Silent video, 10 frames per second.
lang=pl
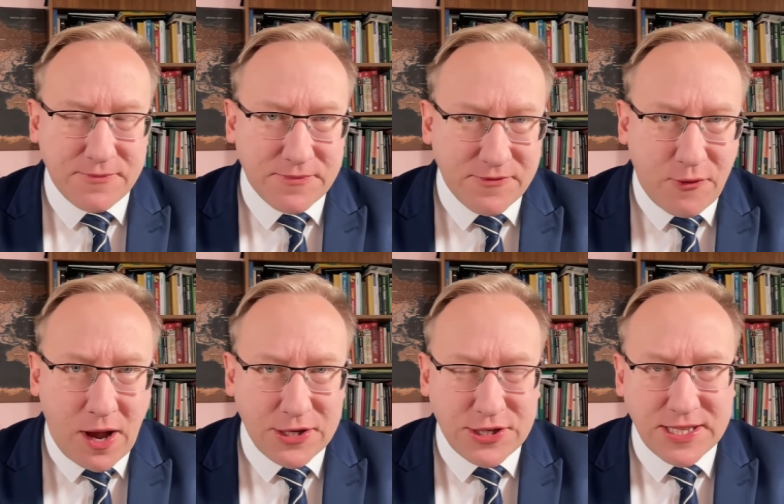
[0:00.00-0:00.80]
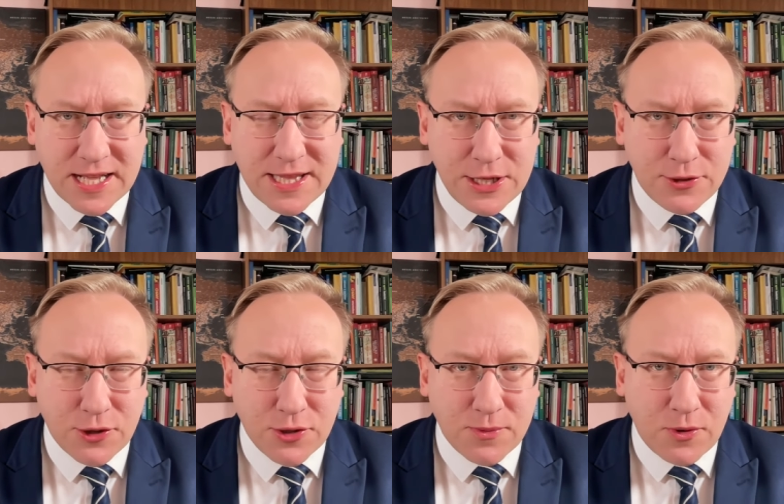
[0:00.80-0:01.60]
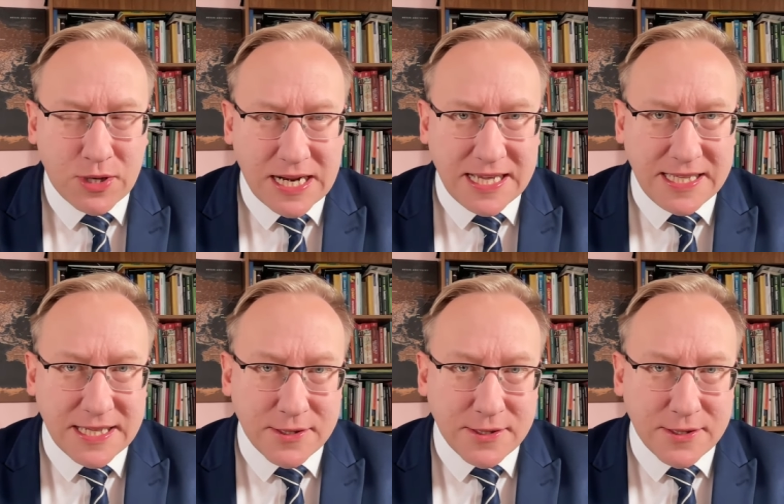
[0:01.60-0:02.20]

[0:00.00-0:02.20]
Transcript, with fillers: właśnie na terytorium Ukrainy.